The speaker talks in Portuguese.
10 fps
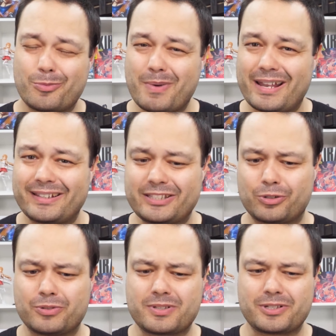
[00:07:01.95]
humana que
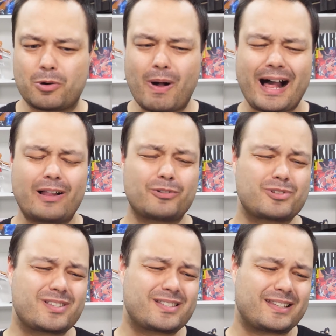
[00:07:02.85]
aconteceu, algo
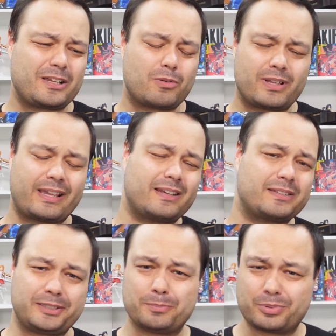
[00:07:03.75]
sem qualquer
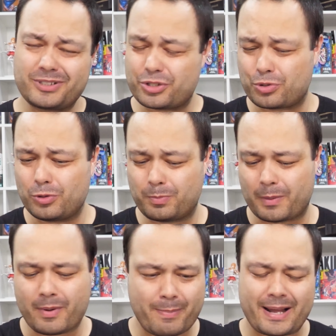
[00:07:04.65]
tipo de desculpa,
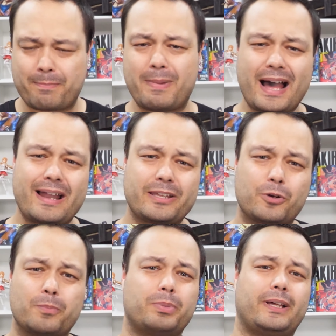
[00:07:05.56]
uma barbárie
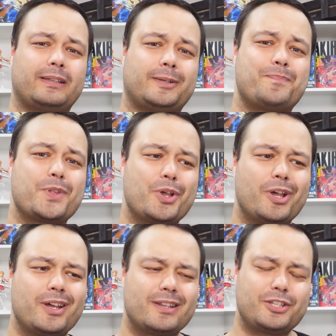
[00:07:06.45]
completa.
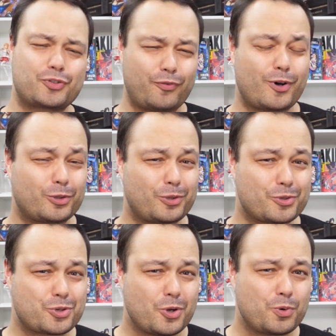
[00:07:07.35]
Nas
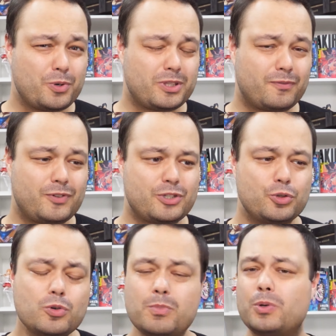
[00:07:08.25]
fotos, o
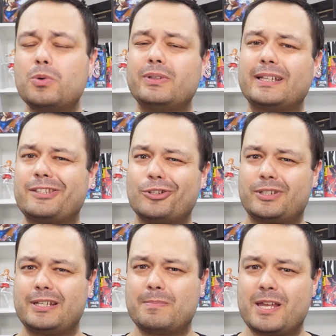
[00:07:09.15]
edifício número 1 um da
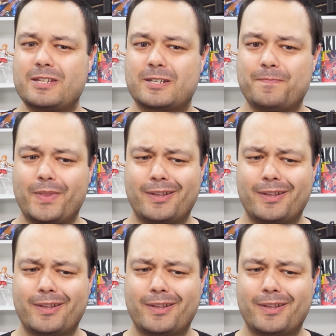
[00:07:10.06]
Kyoto Animation